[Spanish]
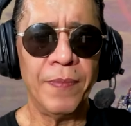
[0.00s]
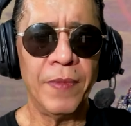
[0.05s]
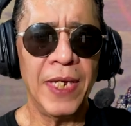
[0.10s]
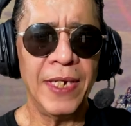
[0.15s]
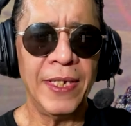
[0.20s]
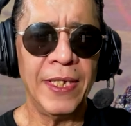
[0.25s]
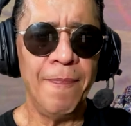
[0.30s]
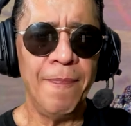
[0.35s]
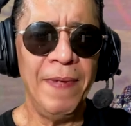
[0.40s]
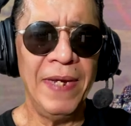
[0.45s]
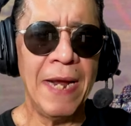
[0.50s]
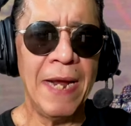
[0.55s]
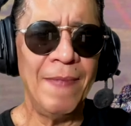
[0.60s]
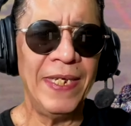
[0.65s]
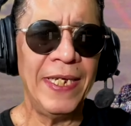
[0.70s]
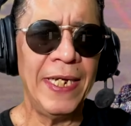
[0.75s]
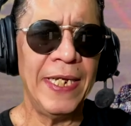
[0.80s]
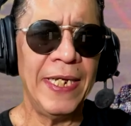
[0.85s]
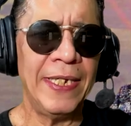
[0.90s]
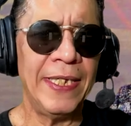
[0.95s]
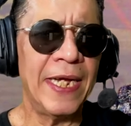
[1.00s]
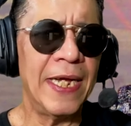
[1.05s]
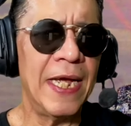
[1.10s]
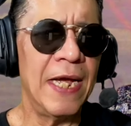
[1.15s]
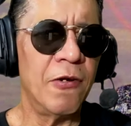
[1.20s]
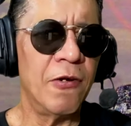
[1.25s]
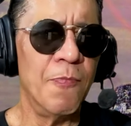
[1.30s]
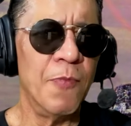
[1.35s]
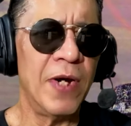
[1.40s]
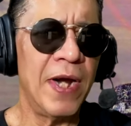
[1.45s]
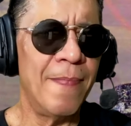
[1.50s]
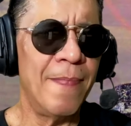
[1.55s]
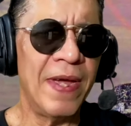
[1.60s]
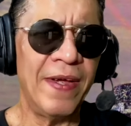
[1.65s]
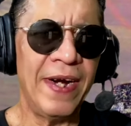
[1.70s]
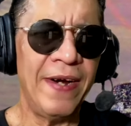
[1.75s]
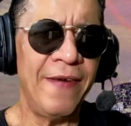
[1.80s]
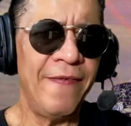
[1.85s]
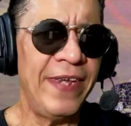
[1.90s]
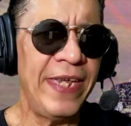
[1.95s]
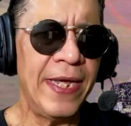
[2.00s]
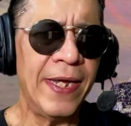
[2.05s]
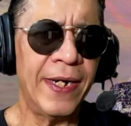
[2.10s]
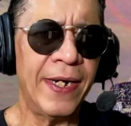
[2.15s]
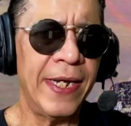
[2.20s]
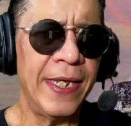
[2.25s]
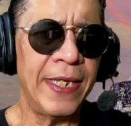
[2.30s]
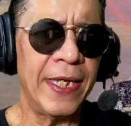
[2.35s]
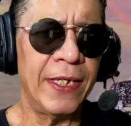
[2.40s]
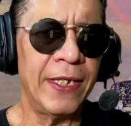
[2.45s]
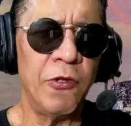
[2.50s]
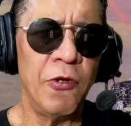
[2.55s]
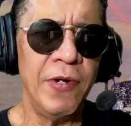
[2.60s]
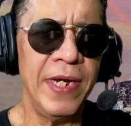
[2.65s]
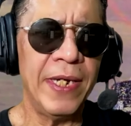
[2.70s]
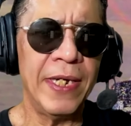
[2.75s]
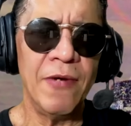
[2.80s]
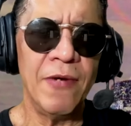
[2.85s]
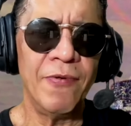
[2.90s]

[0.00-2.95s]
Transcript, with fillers: Estas pirámides se destacan como una maravilla arquitectónica,